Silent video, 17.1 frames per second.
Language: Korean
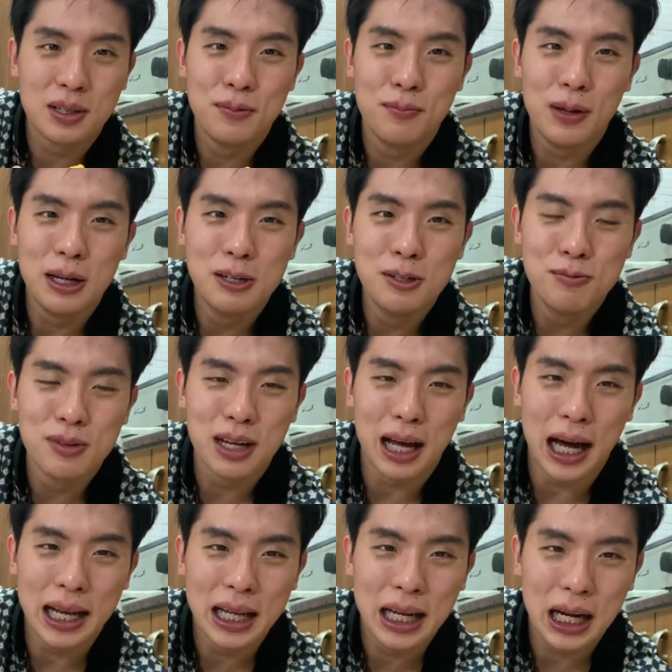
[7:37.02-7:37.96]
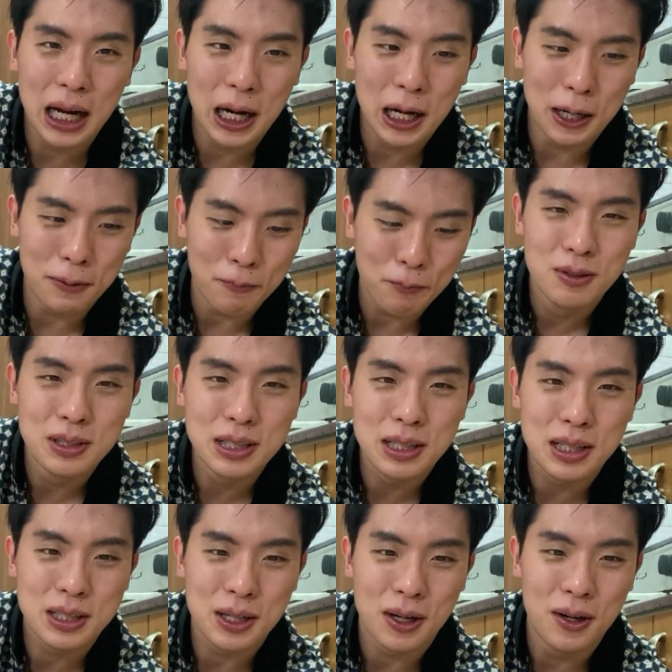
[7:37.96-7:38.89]
그 매움을 아니까
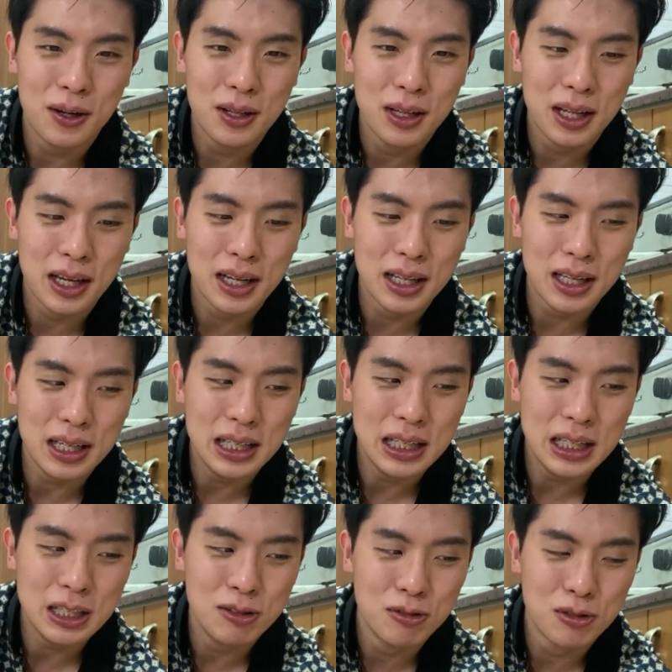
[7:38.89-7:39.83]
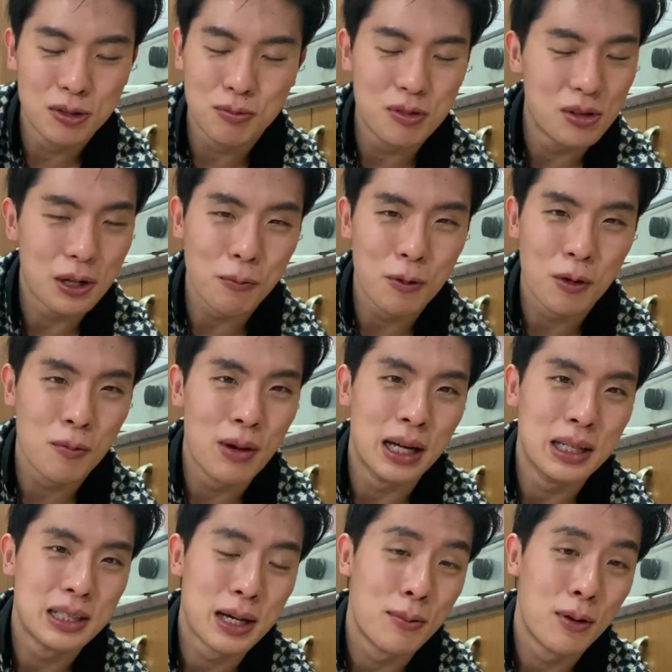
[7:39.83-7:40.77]
솔직히 저는 이 이후로 불닭볶음면
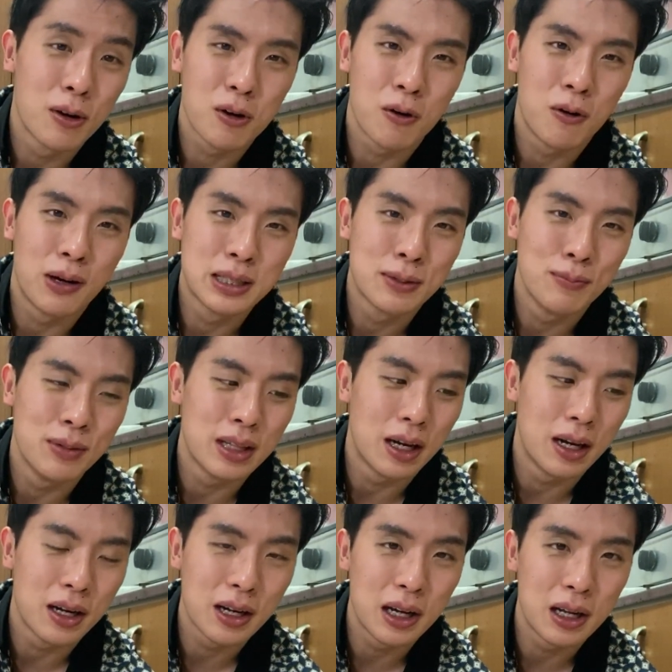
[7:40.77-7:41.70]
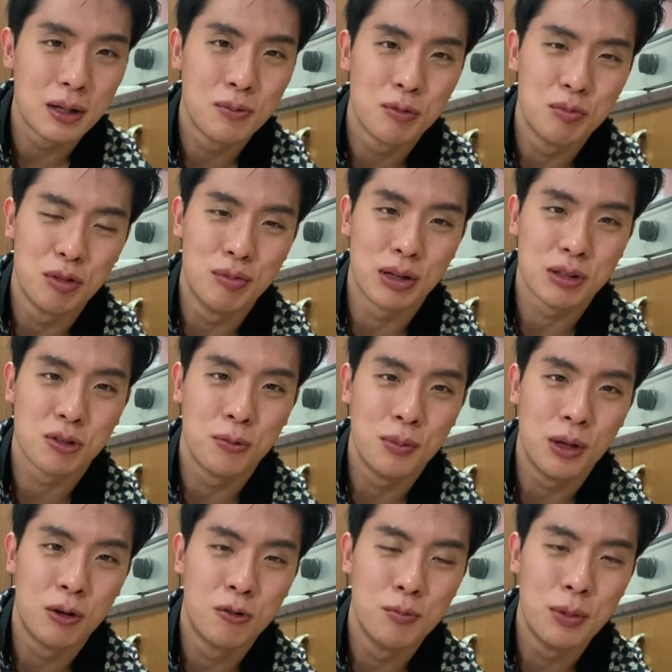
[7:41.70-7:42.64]
안사 먹을 것 같습니다 까르보불박도
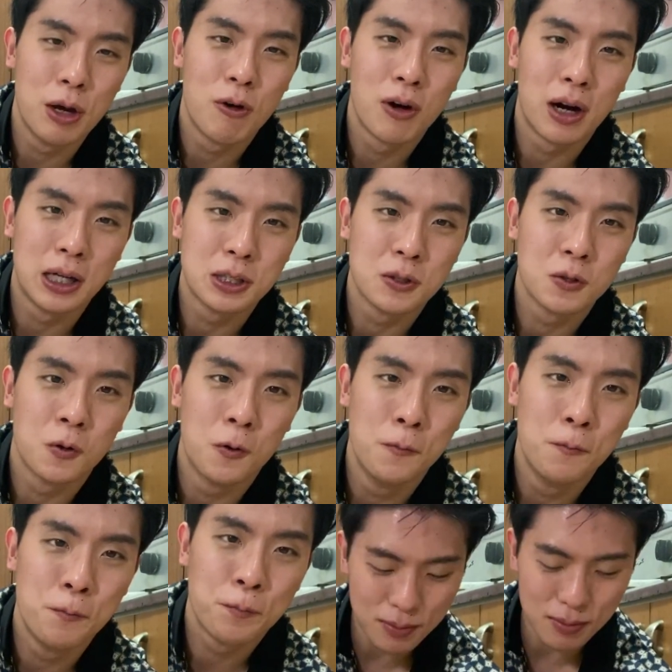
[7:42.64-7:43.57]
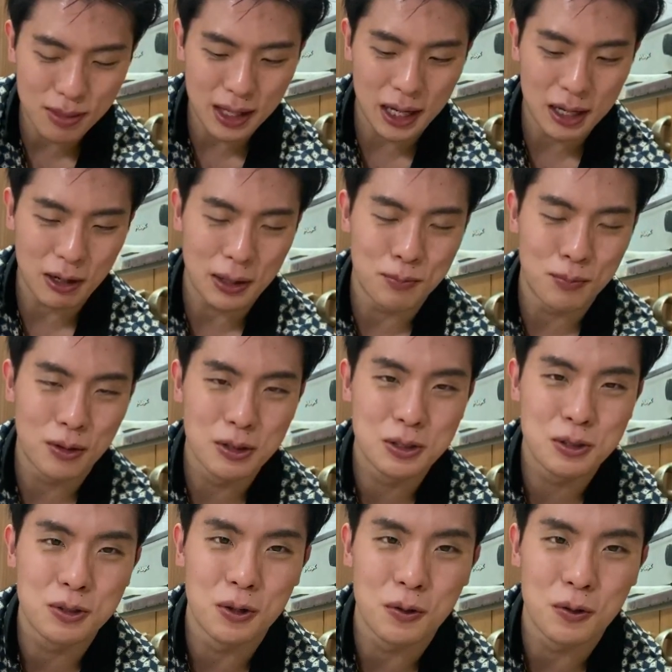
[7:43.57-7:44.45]
매우 매워가지고 아유 안 먹을 수도